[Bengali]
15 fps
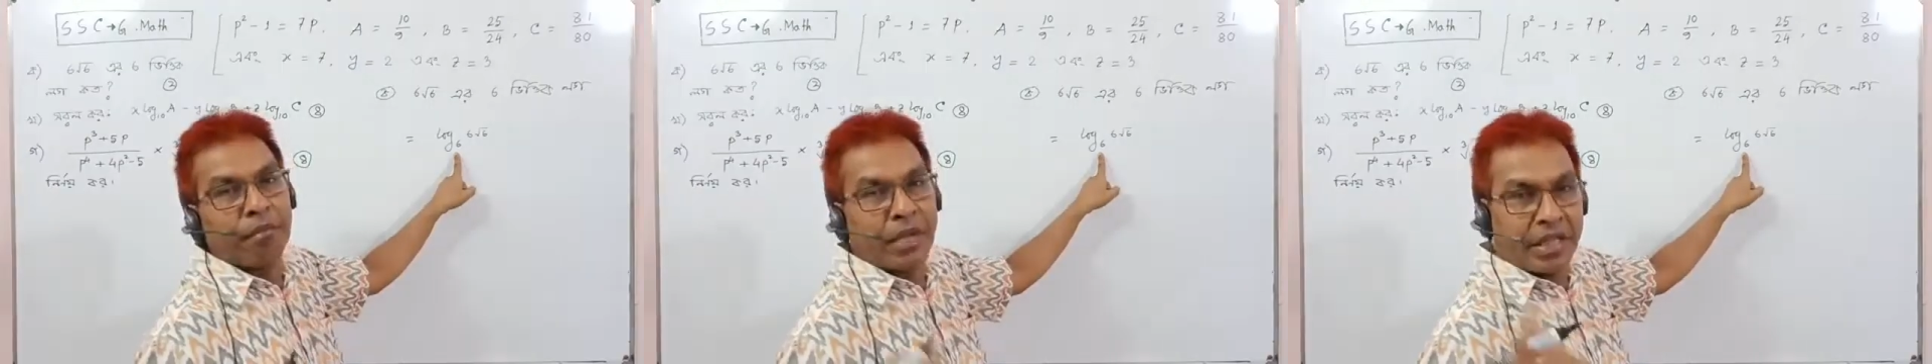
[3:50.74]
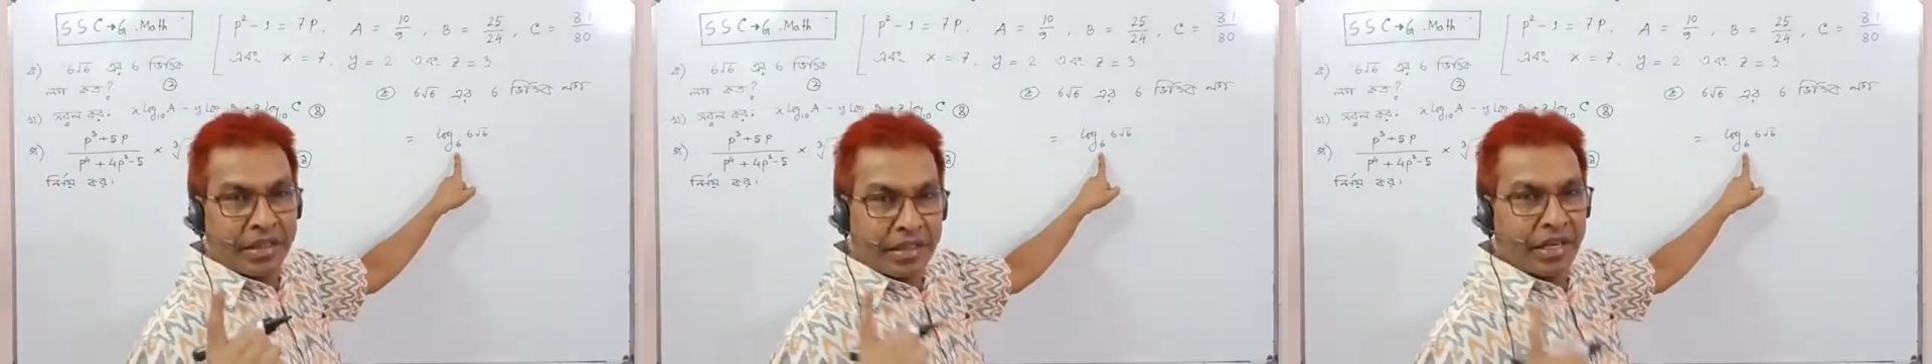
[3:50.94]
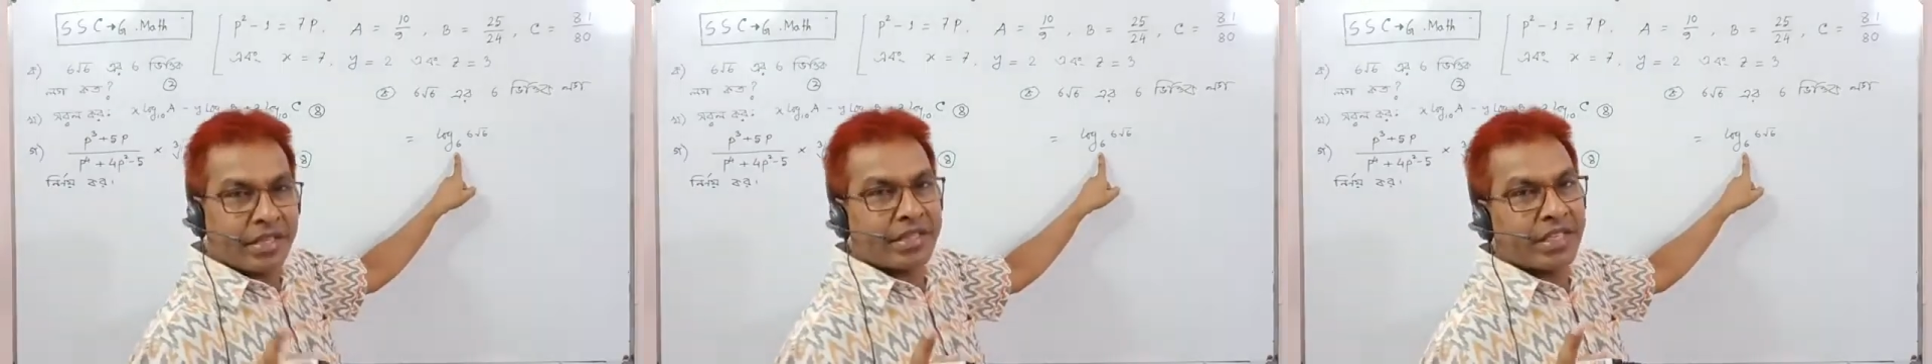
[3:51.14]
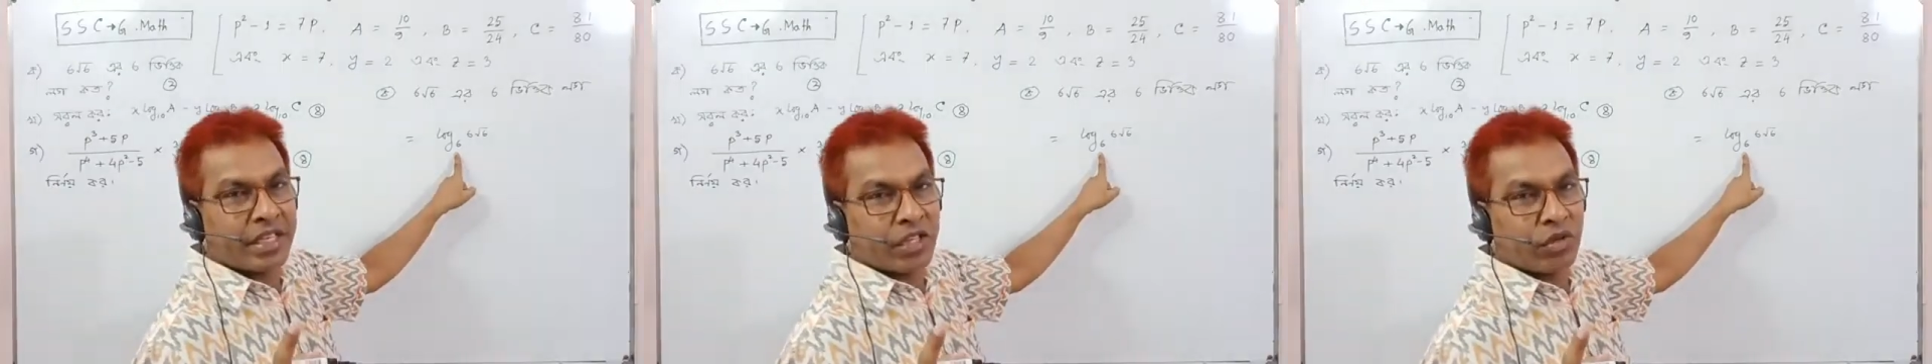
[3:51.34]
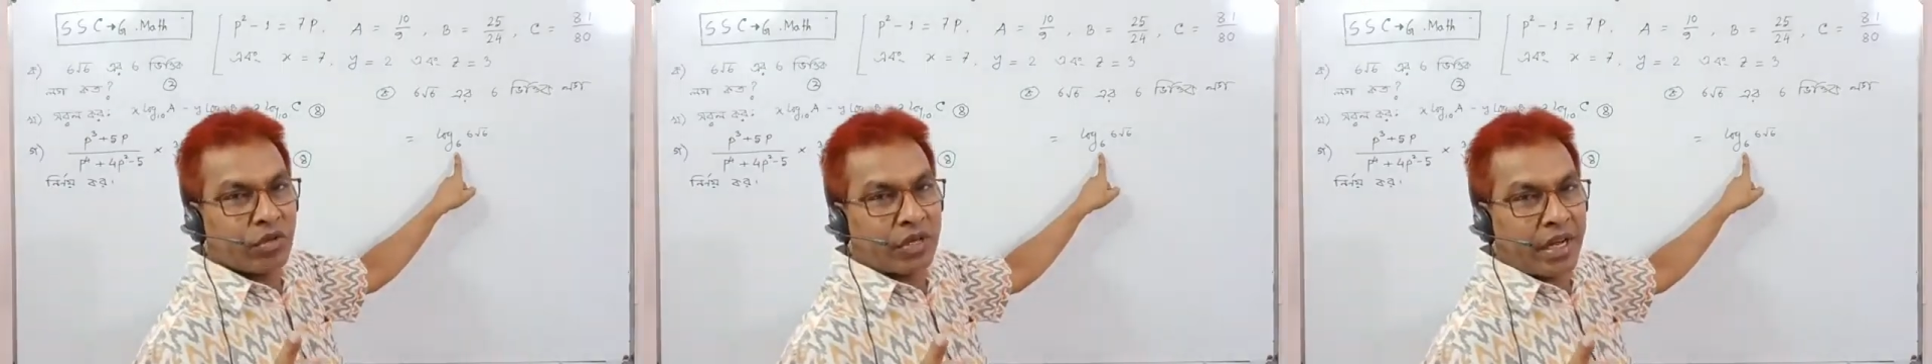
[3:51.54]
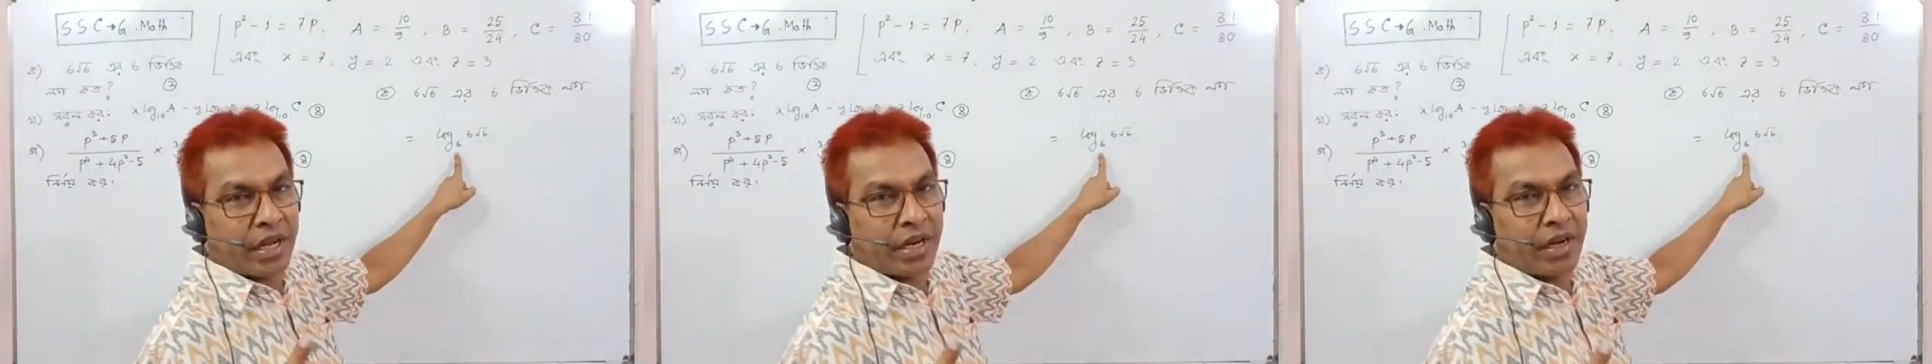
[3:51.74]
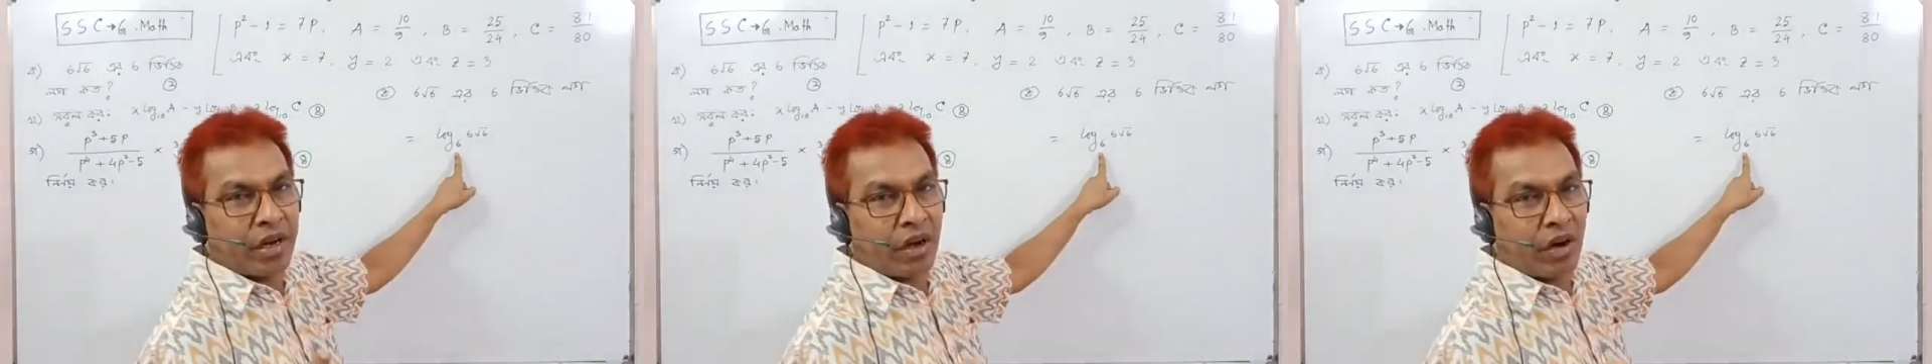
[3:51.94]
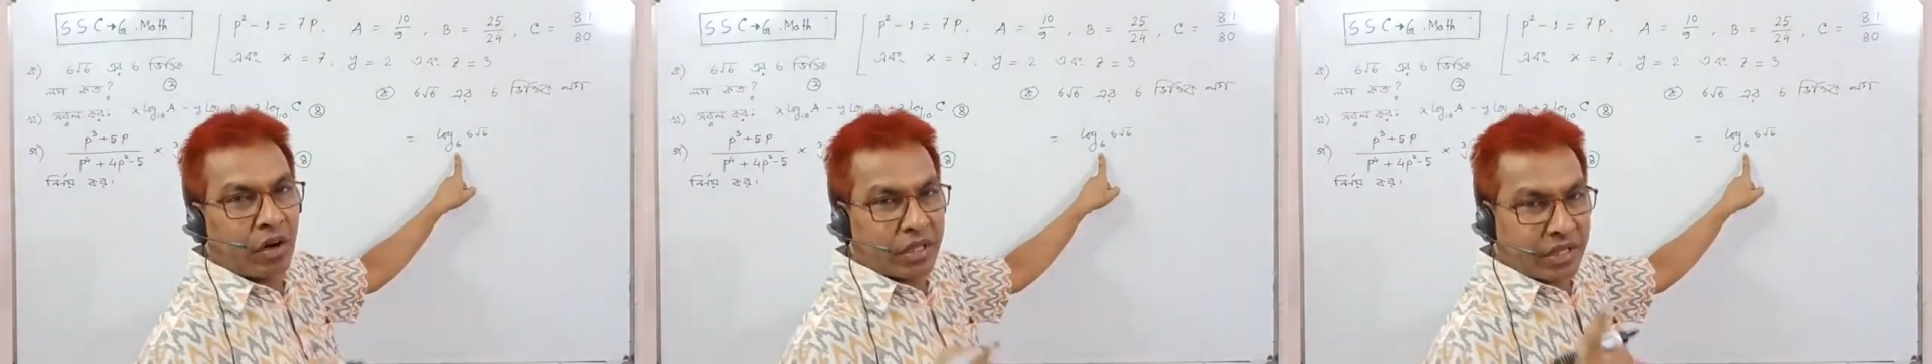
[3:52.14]
ভিত্তে আছে কিন্তু টেন
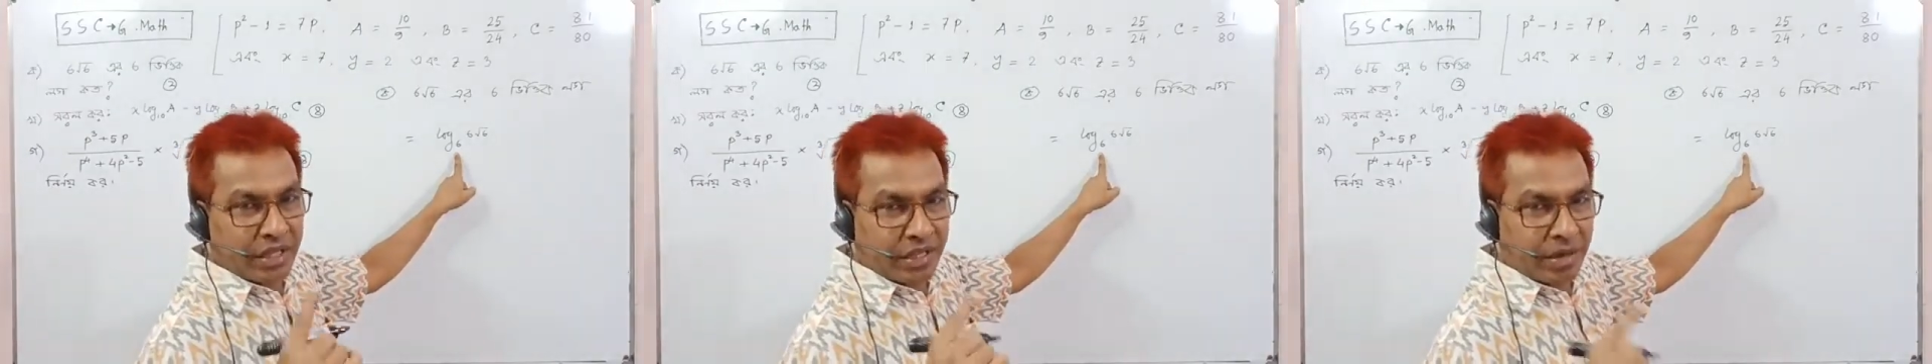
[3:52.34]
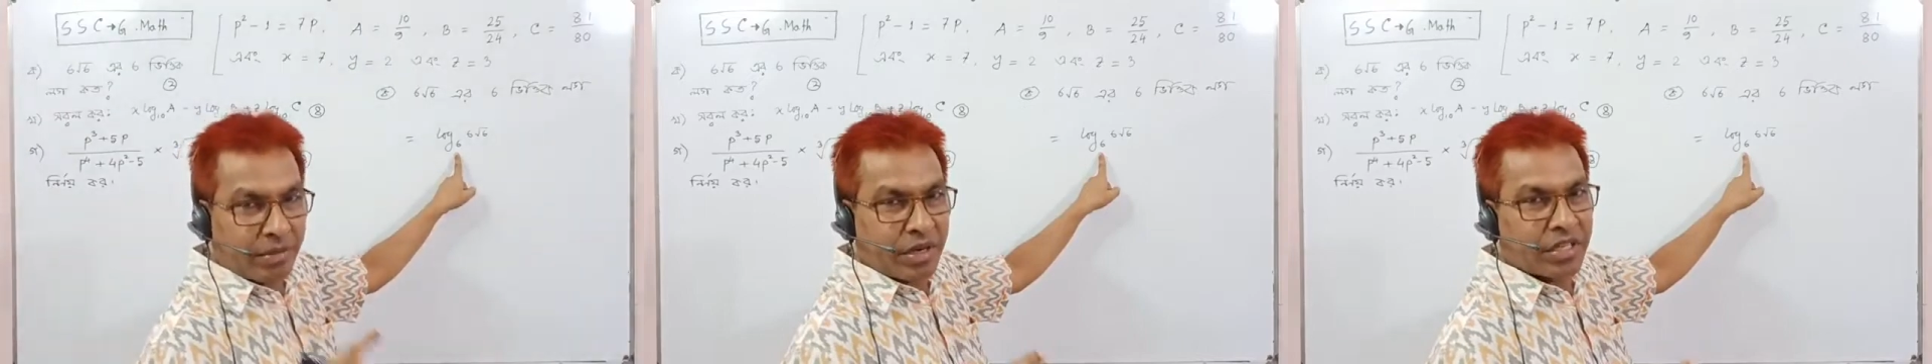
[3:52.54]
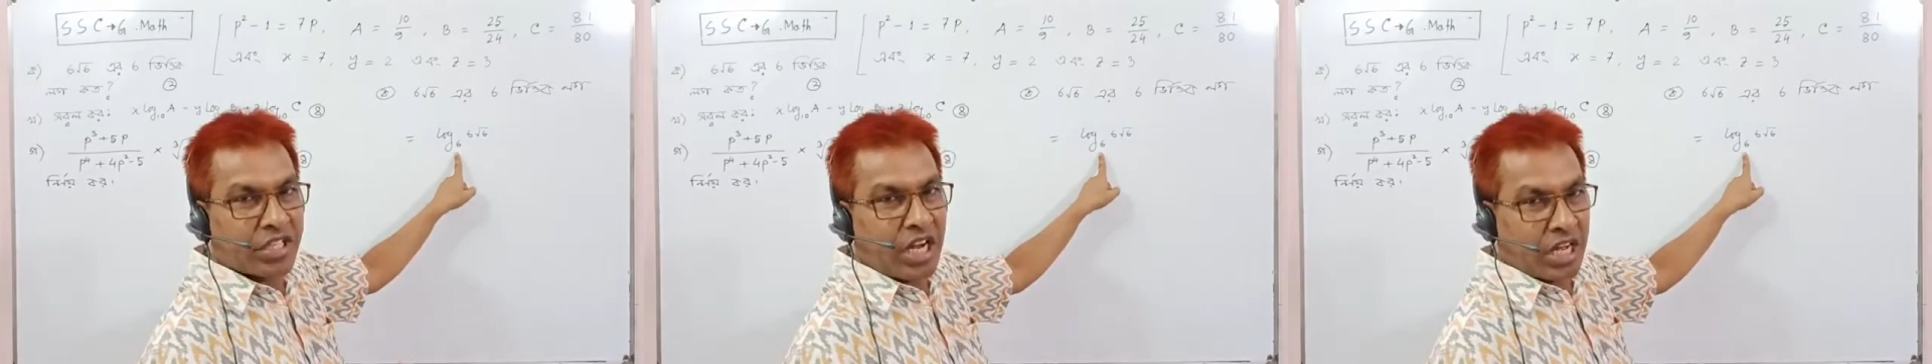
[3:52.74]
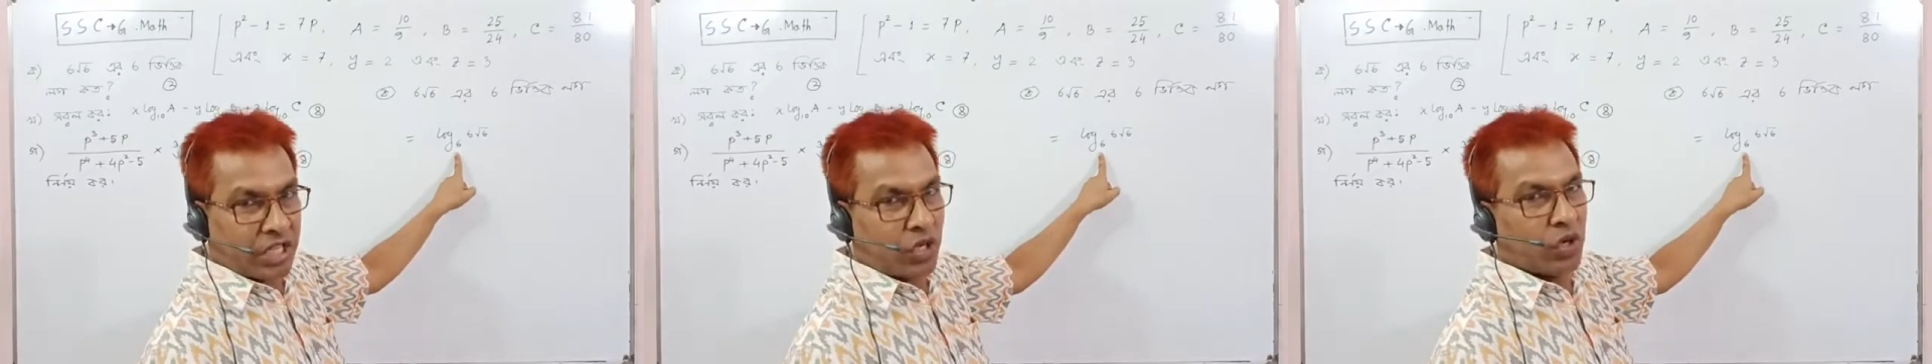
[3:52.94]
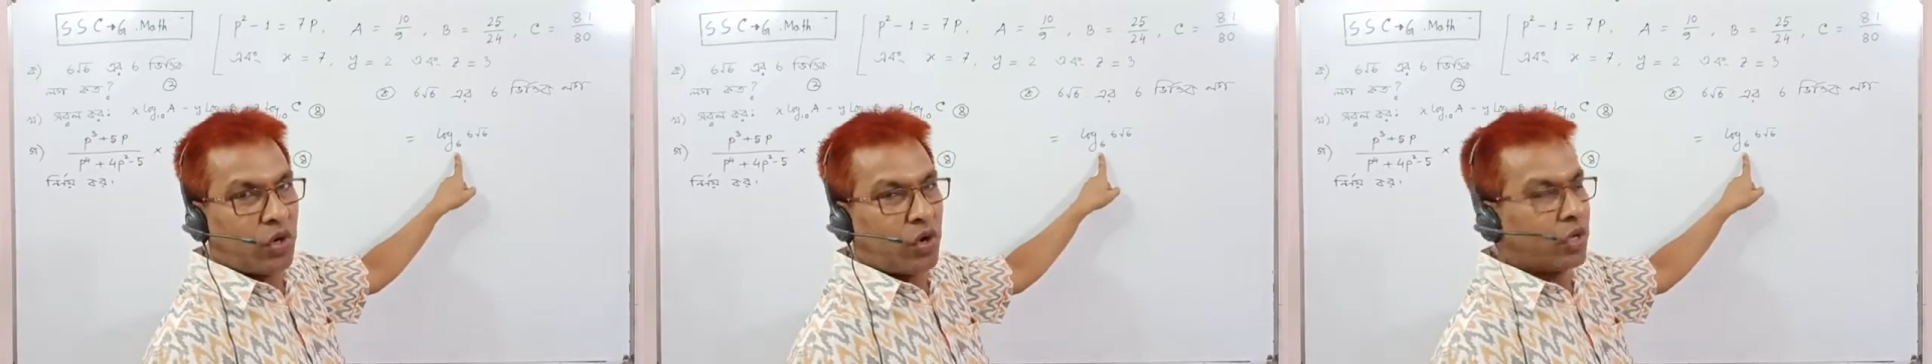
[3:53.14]
অর্থাৎ আমরা সাধারণ